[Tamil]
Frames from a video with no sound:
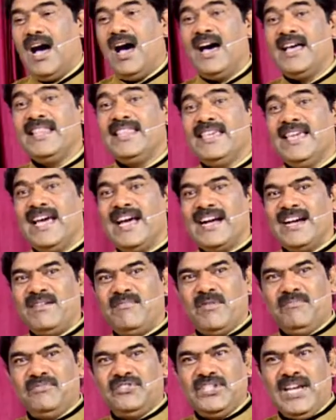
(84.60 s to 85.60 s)

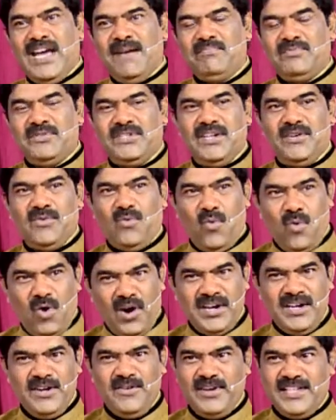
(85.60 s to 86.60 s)
ஆதியாகமம் சாப்டர்
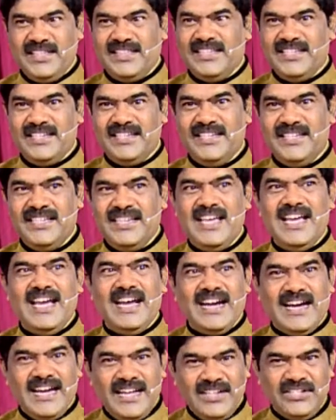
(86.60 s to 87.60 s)
ஒன்று வந்து
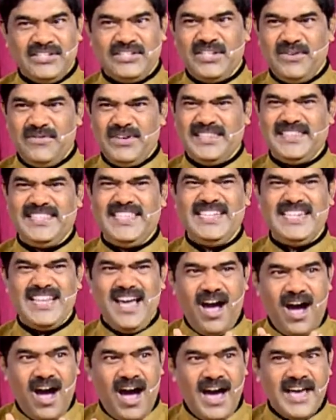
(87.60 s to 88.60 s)
கிறிஸ்தவத்தின்
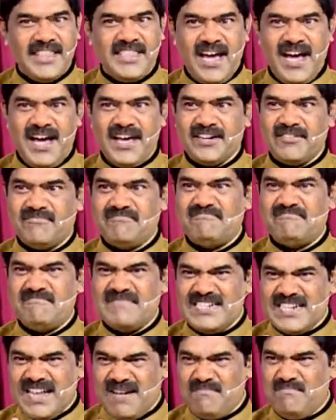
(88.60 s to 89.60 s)
ஆதாரம்
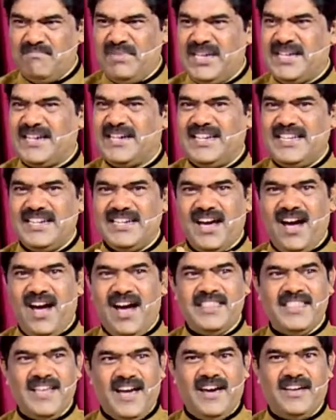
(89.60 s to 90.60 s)
நம்பிக்கையின்
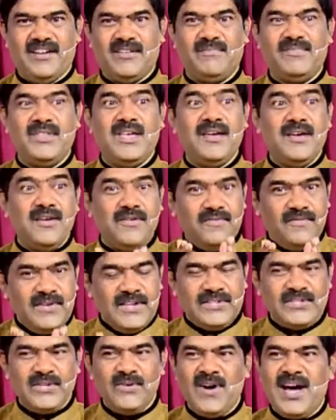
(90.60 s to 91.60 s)
ஆதாரம்
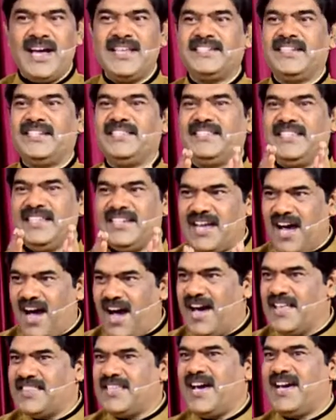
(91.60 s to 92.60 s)
விசுவாசத்தின்
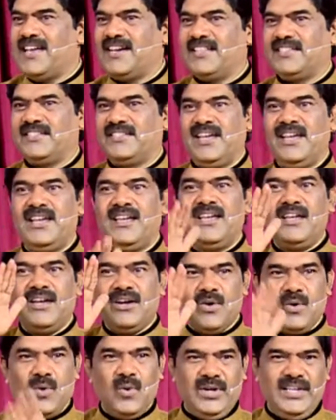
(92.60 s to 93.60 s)
ஆதாரத்தை
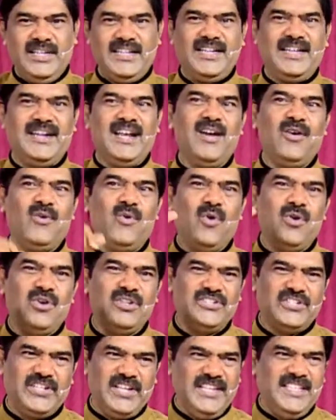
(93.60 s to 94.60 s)
குறிக்கிற ஒரு
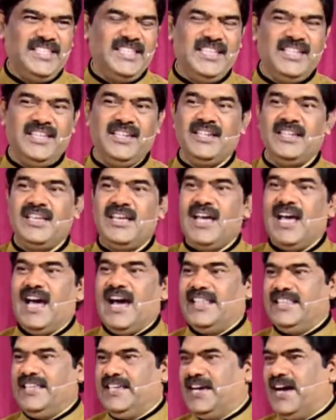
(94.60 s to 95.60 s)
செய்தியின்
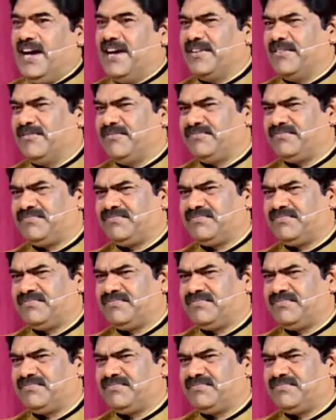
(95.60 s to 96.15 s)
அதிகாரம்